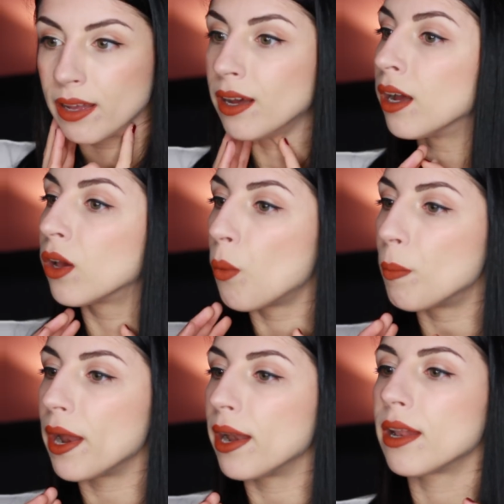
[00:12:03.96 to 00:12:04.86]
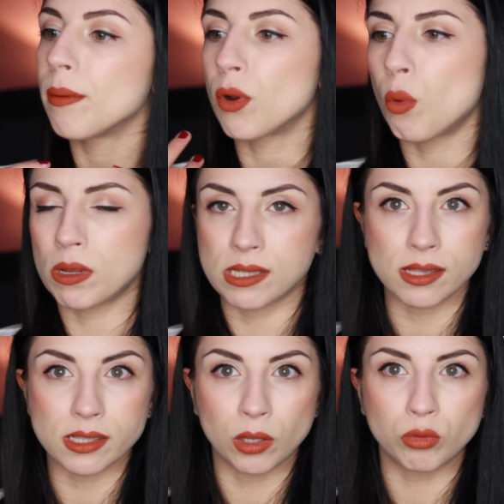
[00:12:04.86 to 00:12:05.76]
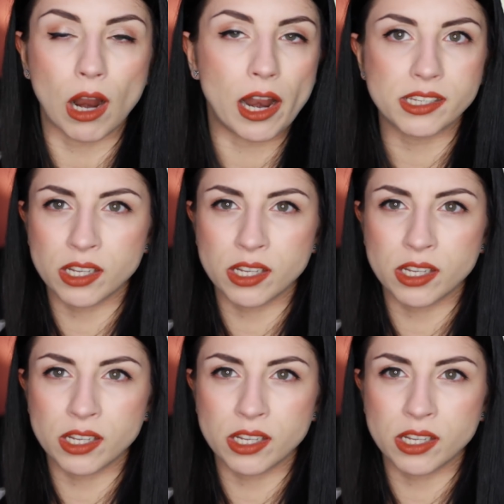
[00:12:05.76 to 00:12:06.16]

eh, coprente però abbastanza naturale.